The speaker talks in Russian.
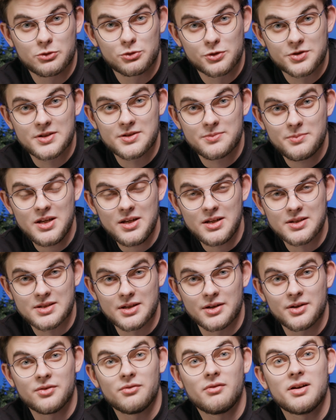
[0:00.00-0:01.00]
курс
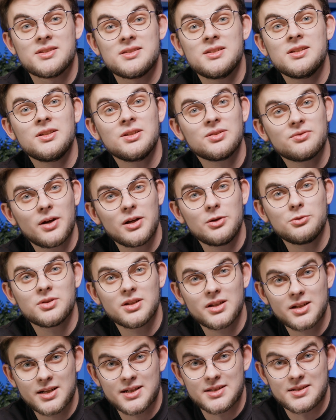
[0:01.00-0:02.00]
изменится, возникнет
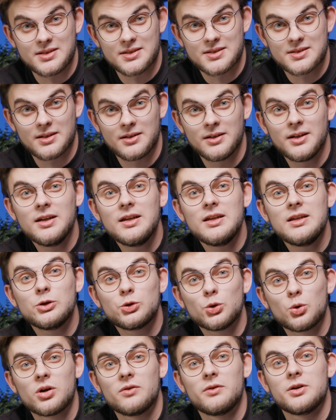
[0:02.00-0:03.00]
валютная разница.
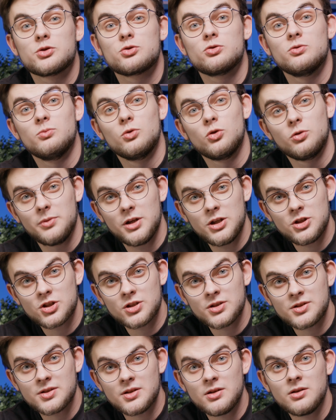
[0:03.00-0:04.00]
Итоговая сумма
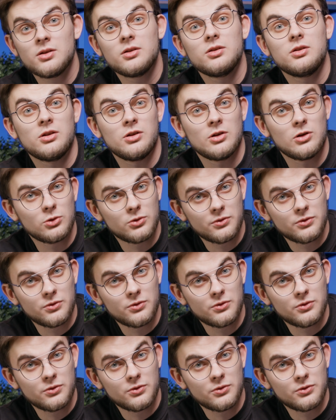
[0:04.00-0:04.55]
уменьшится или